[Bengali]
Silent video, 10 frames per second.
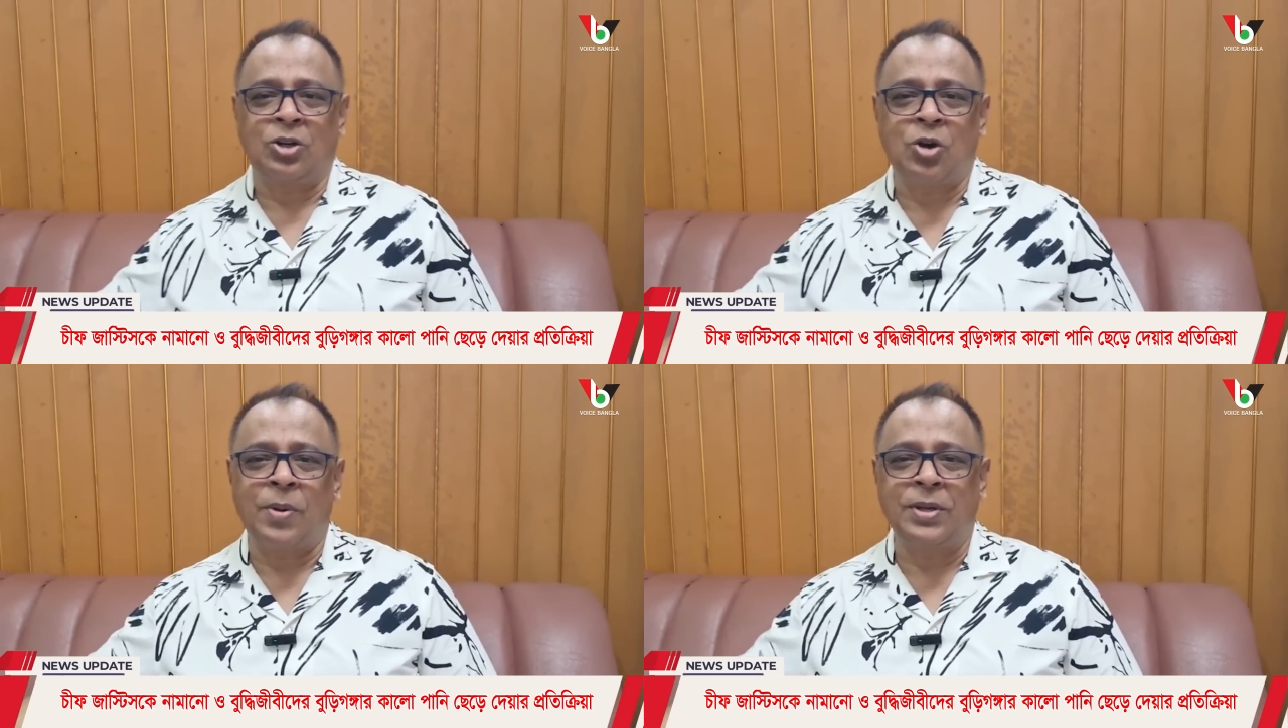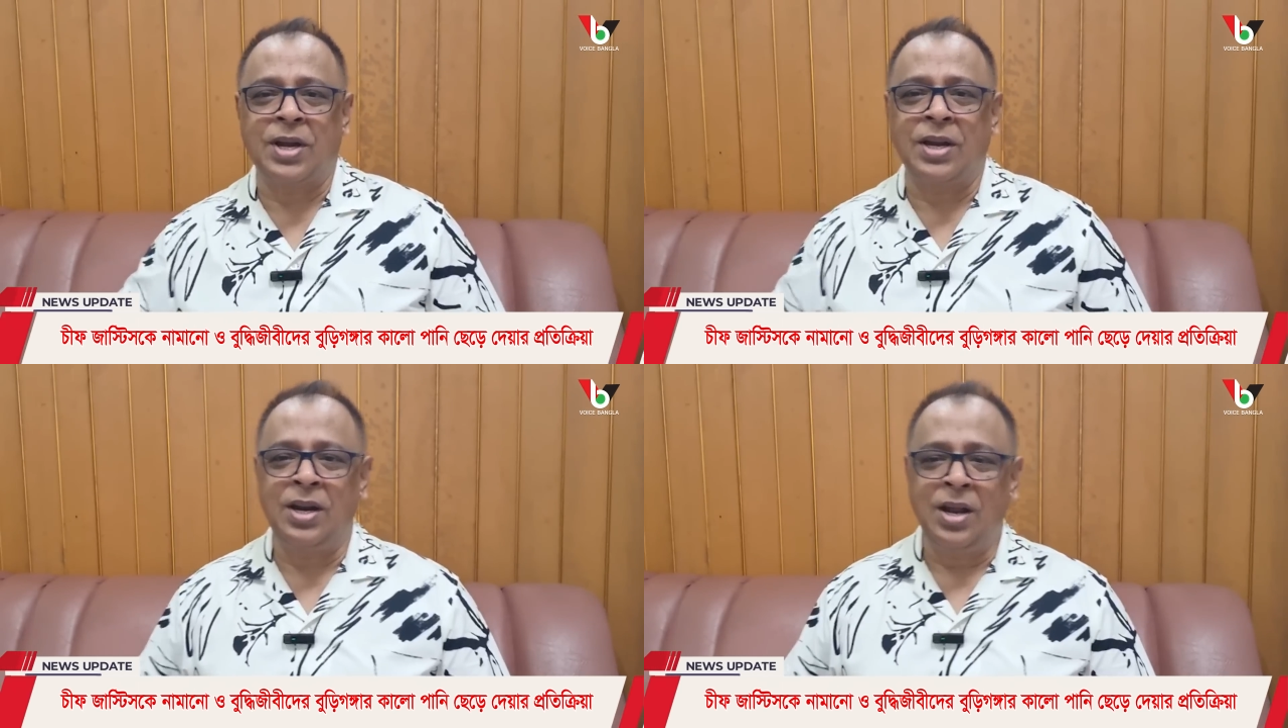সবাই
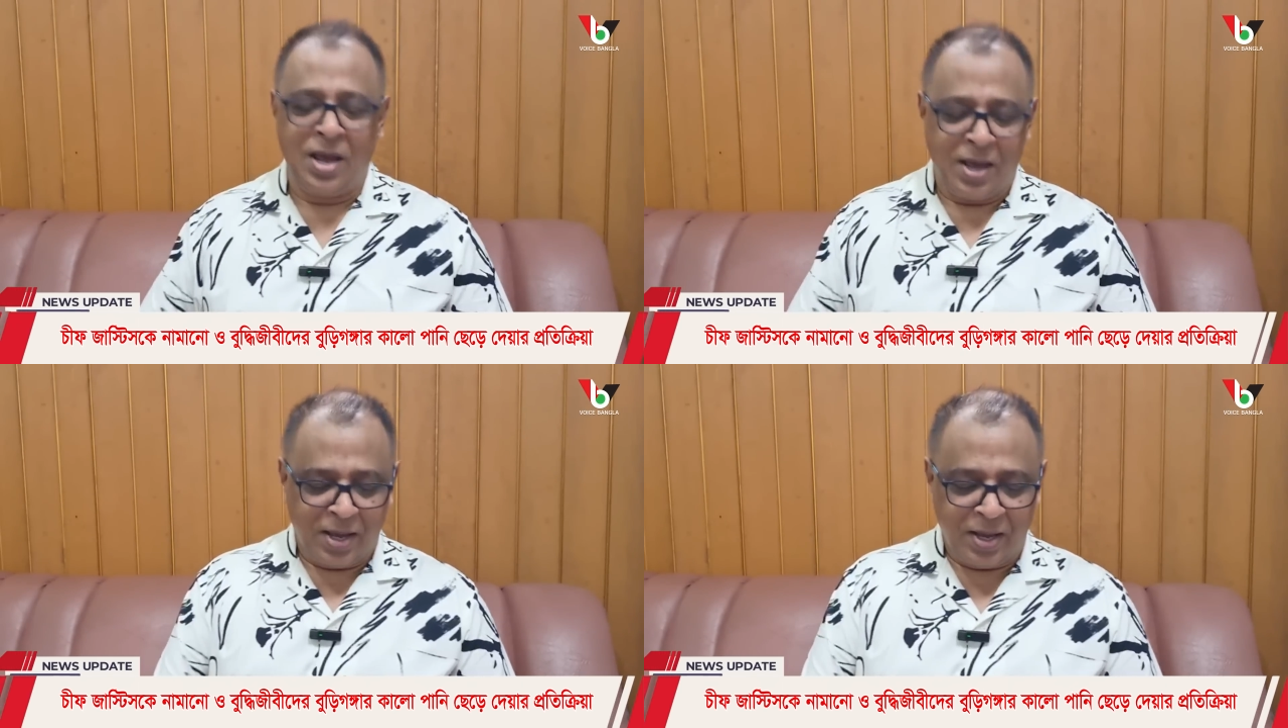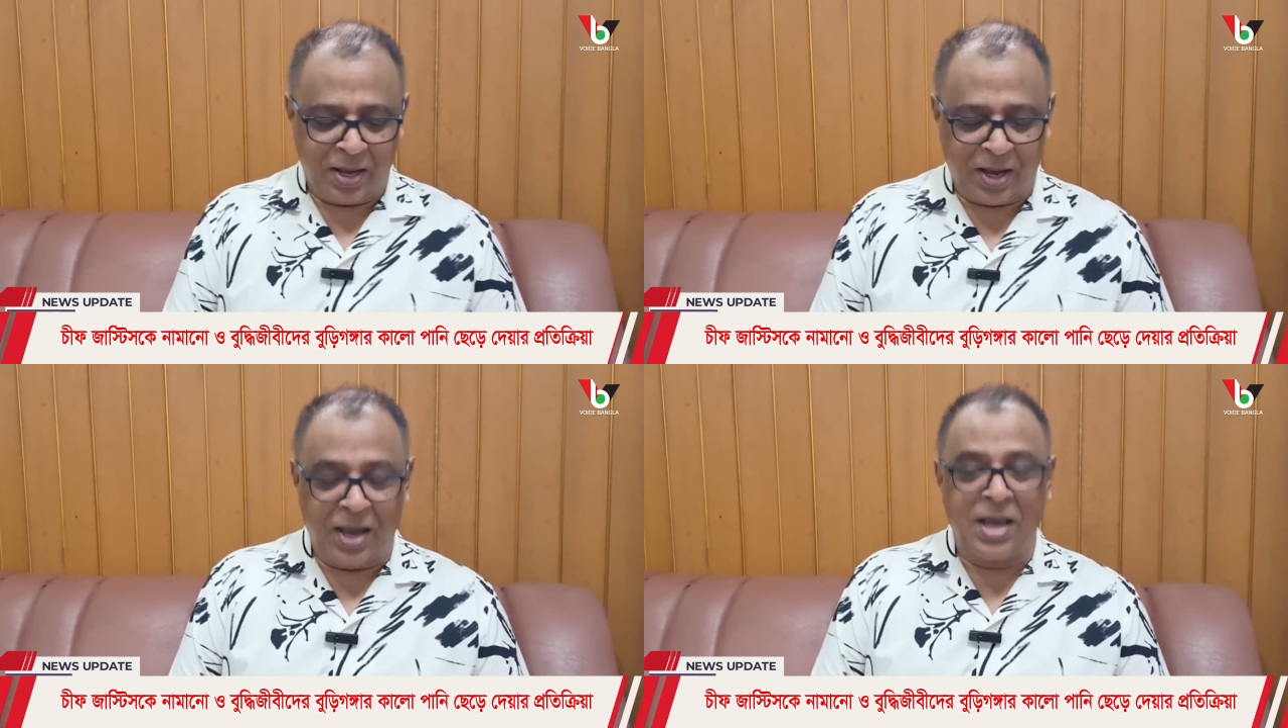জানেন
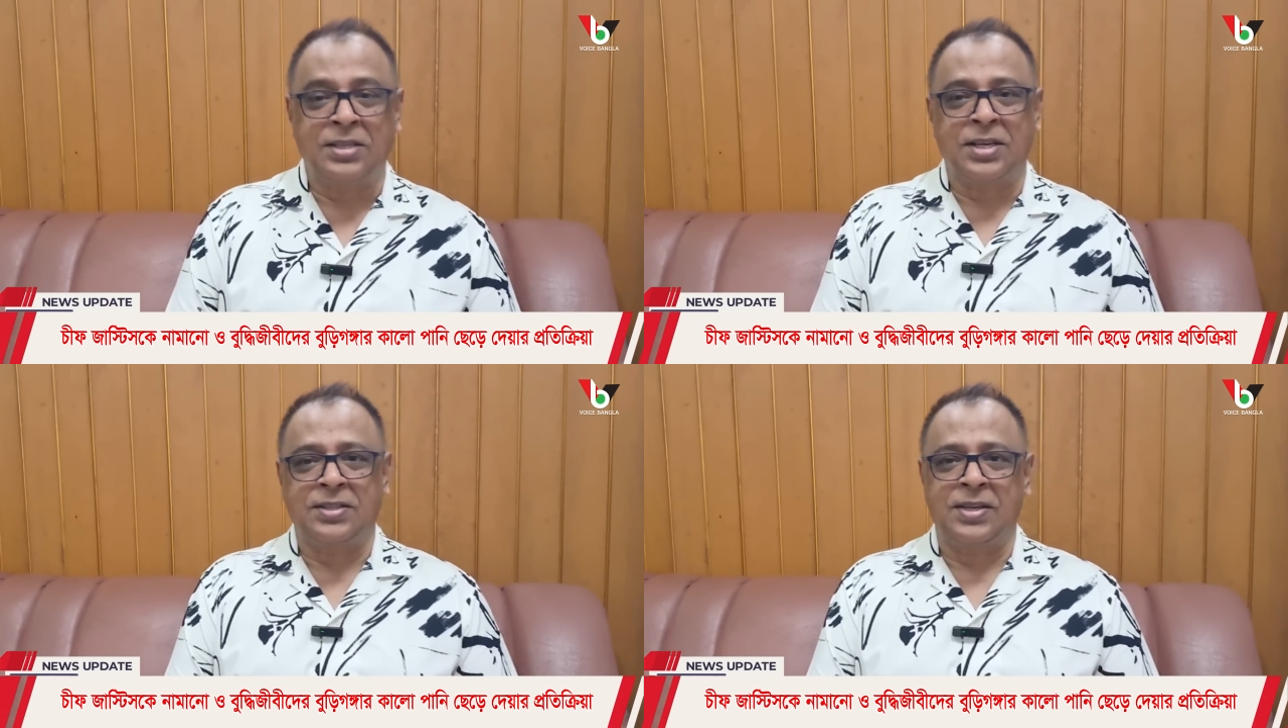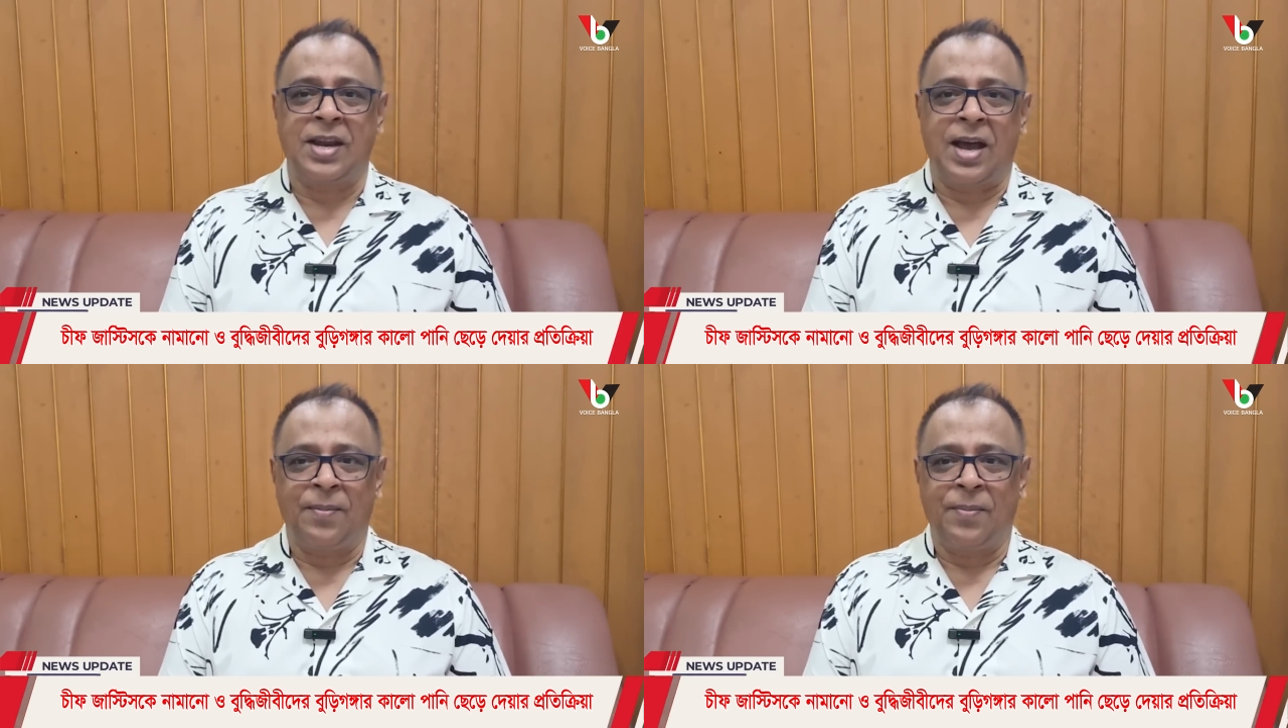এস কে সিনা